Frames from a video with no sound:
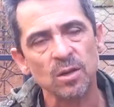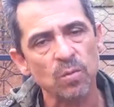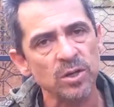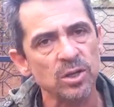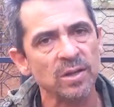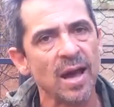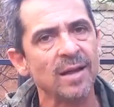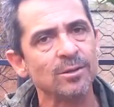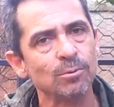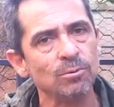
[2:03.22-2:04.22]
e
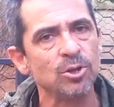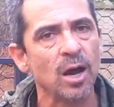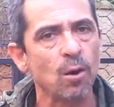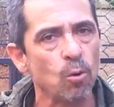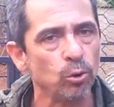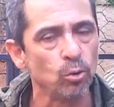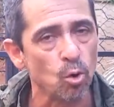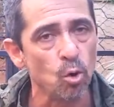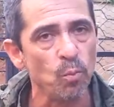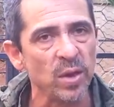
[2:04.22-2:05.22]
quantidades, tudo de acordo
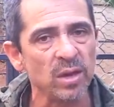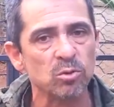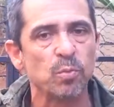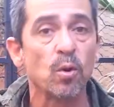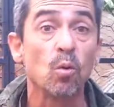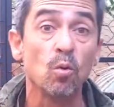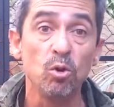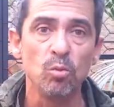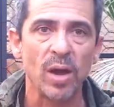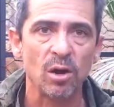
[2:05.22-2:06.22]
com o peso.
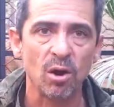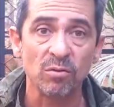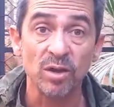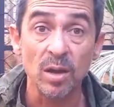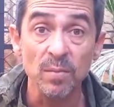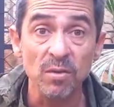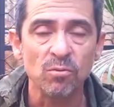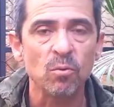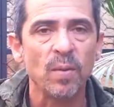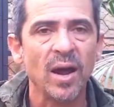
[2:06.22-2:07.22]
Procure o melhor
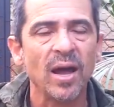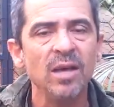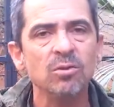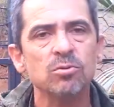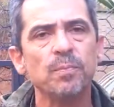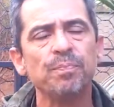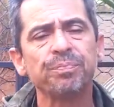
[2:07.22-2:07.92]
vermífugo para isso.